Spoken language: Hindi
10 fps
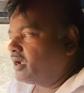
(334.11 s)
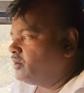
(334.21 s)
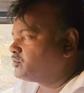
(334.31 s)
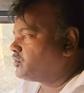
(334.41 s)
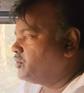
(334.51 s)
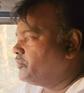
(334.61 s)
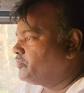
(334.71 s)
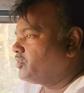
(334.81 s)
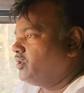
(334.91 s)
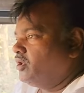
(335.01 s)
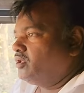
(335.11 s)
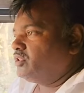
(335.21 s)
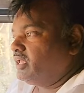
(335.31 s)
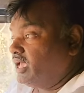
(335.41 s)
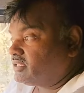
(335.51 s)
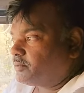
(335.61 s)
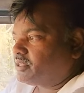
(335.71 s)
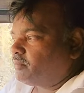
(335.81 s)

पड़ेगा उसको तो ये सब